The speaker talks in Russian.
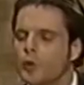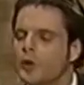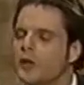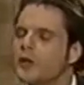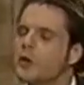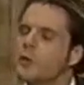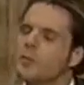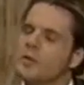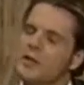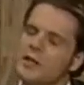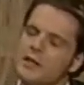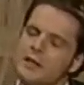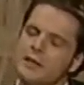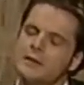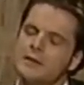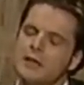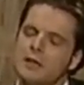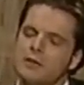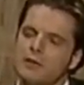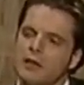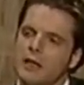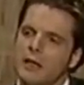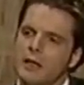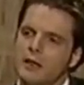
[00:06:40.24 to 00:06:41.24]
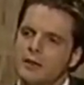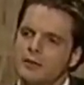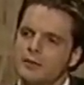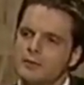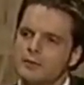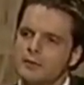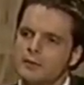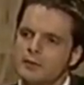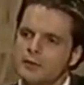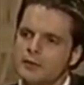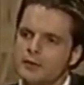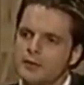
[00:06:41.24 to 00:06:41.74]
я не понимаю, почему не
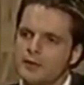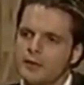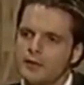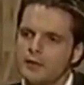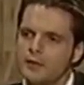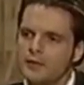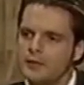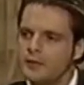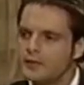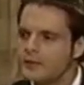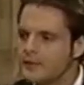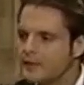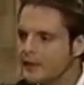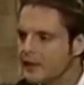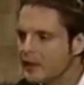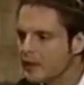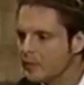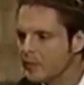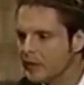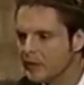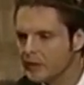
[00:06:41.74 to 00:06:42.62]
разрешают работать.